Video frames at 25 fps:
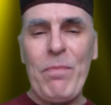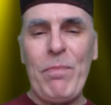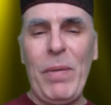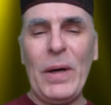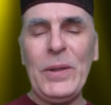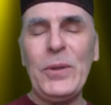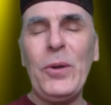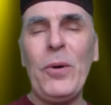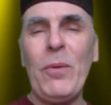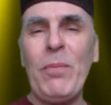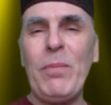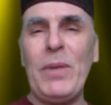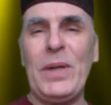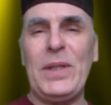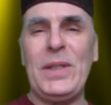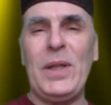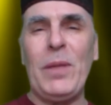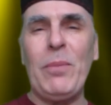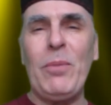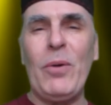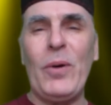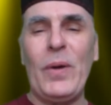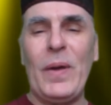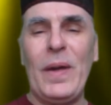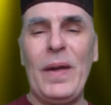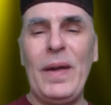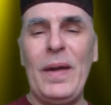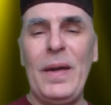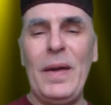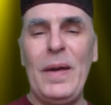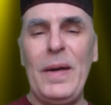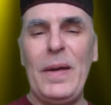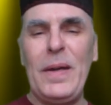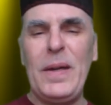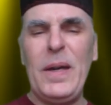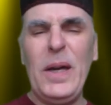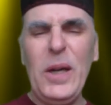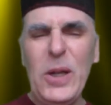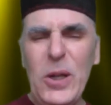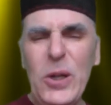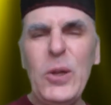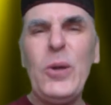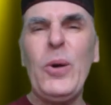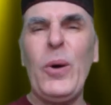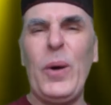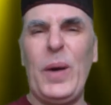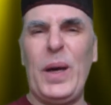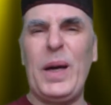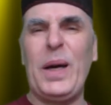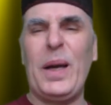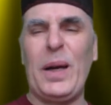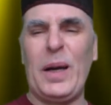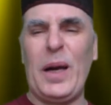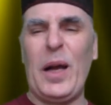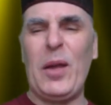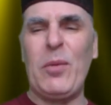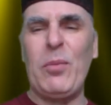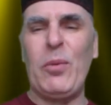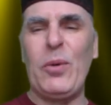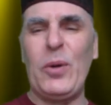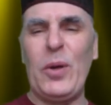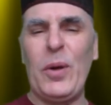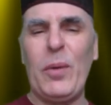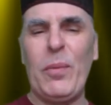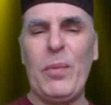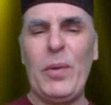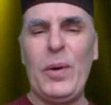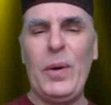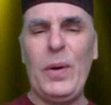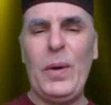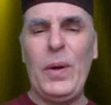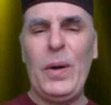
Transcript: Потом мы с тобой еще играть будем.